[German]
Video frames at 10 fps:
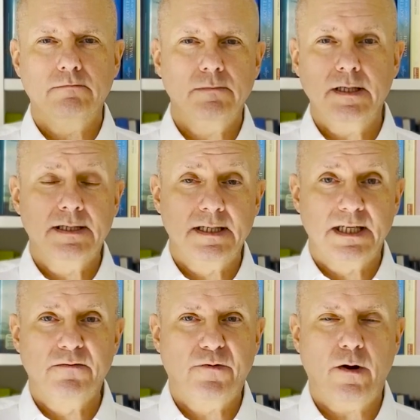ist es
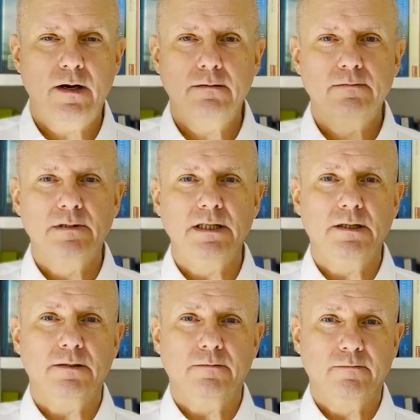sinnvoll,
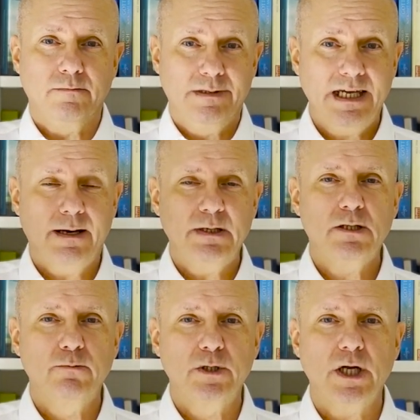sich näher mit
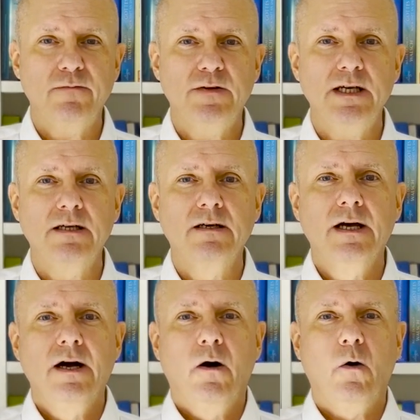zu beschäftigen?
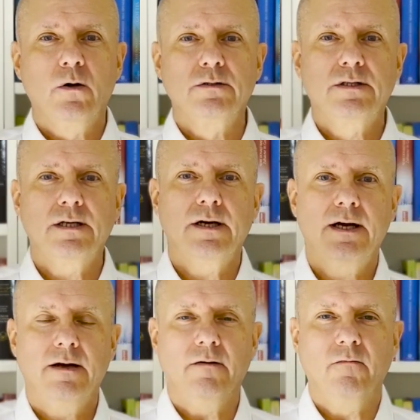Und
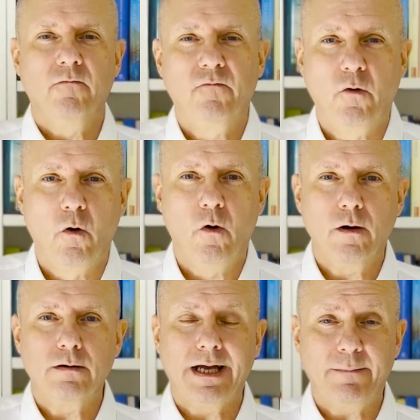äh,
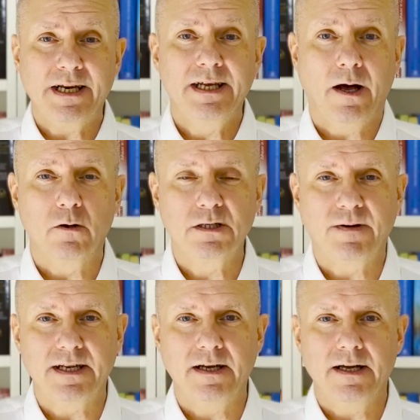wo kann man hin
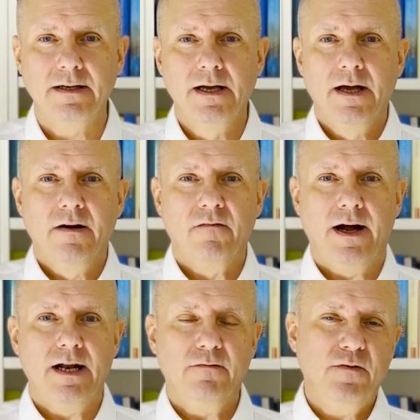auswandern?
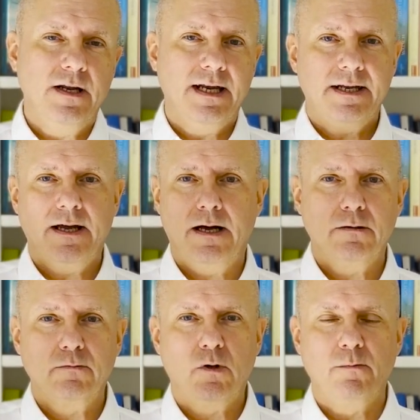Weil viele
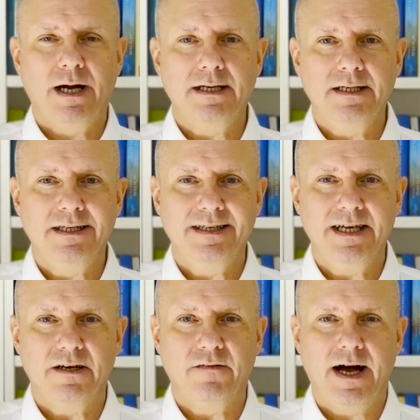Länder kommen gar nicht in die
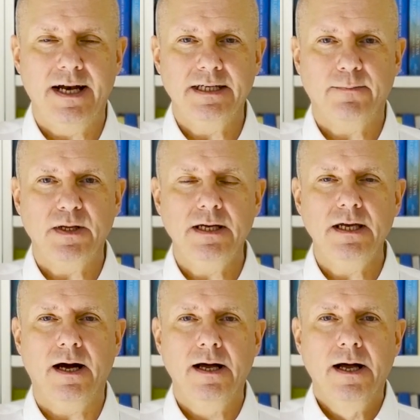nähere Wahl. Ich habe dir
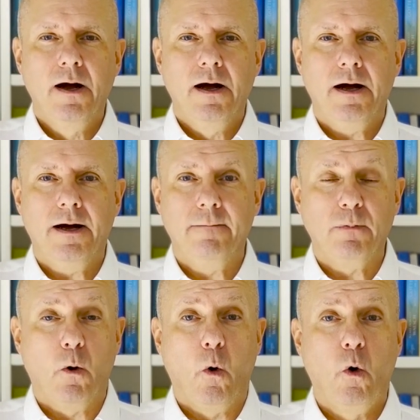hier ähm,
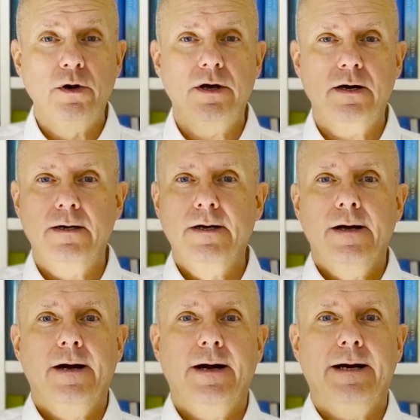ohne
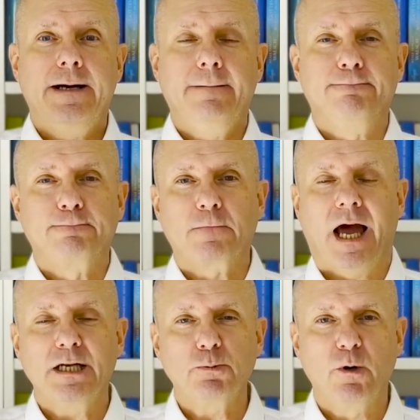ähm,
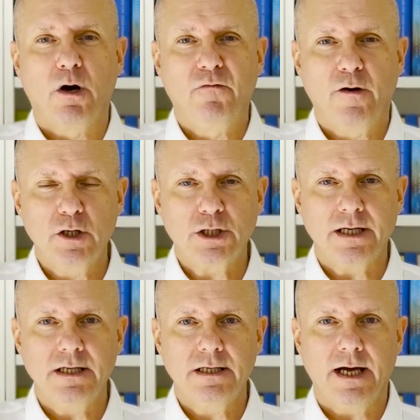Anspruch auf
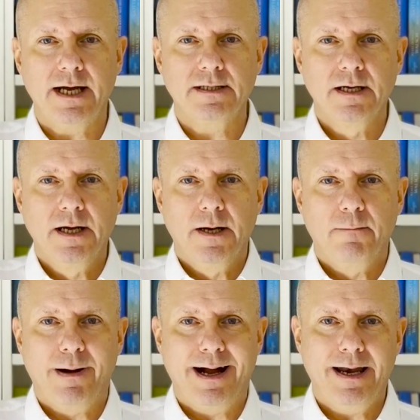Vollständigkeit
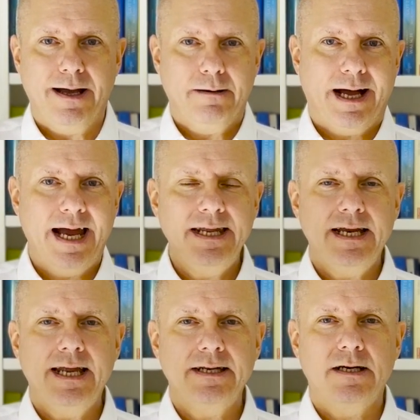mal einige
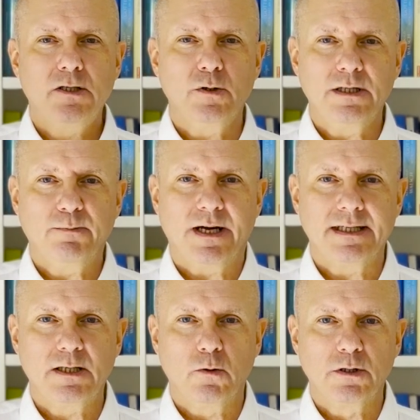Länder zur
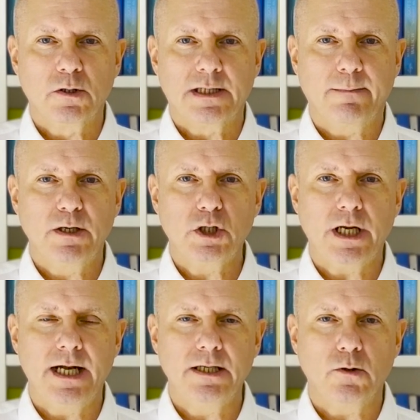Inspiration
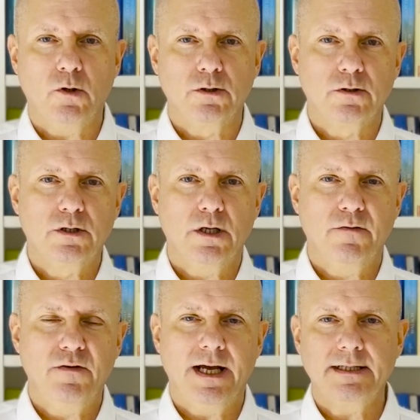zusammengestellt und äh,
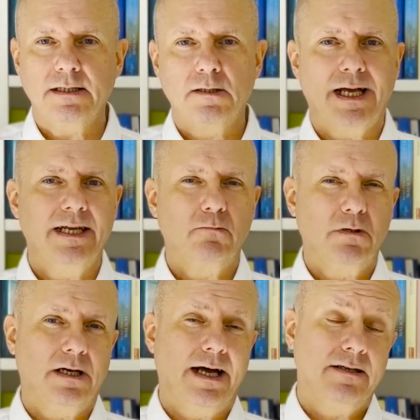vielleicht hast du das eine
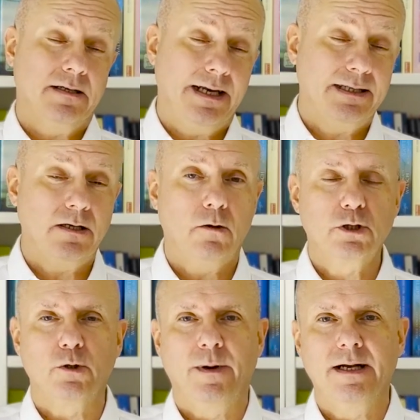oder andere Land auch
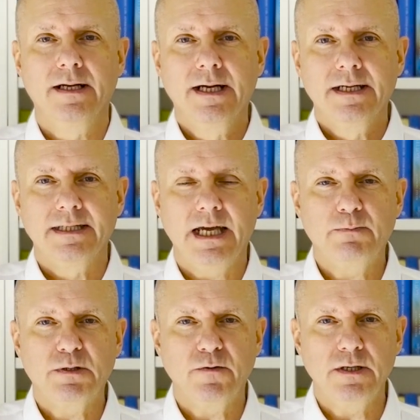schon mal
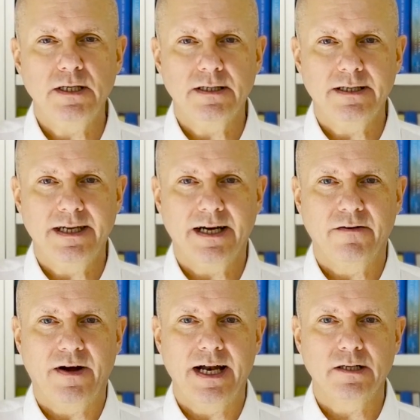selbst für dich in die
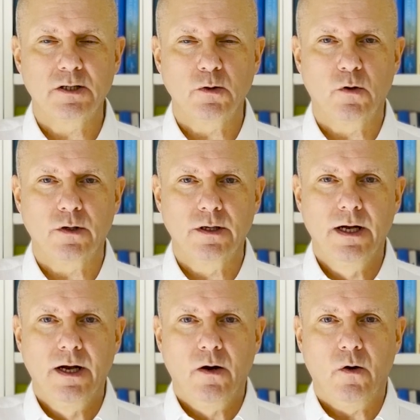nähere Wahl gezogen
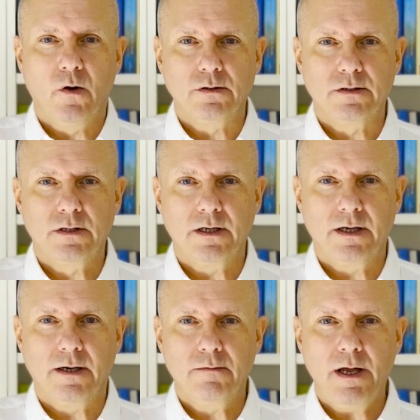und äh,
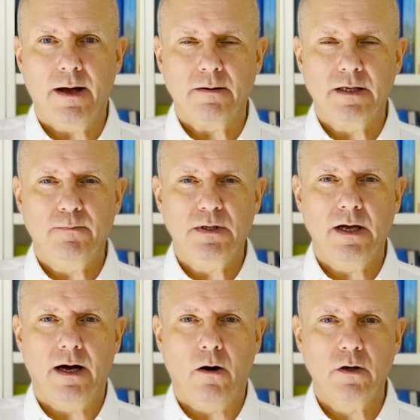ja, gibt
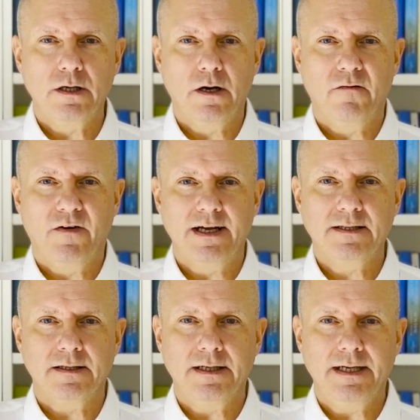dir auch hier
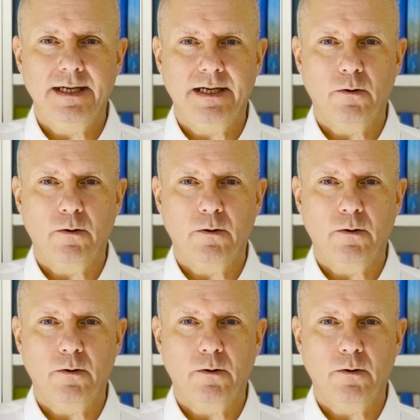weitere Ideen